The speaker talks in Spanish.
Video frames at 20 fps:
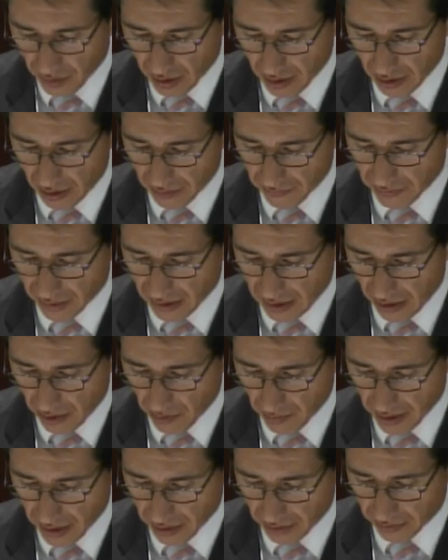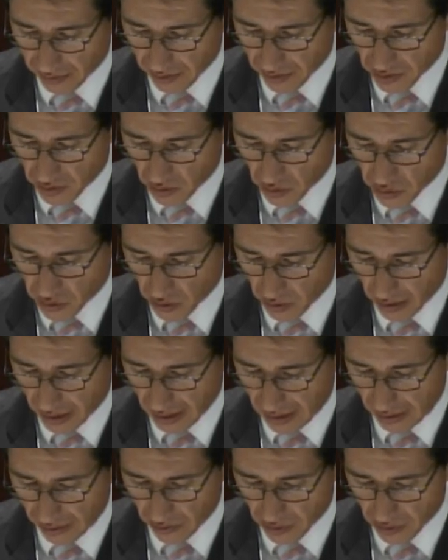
calificado mediante resolución CAL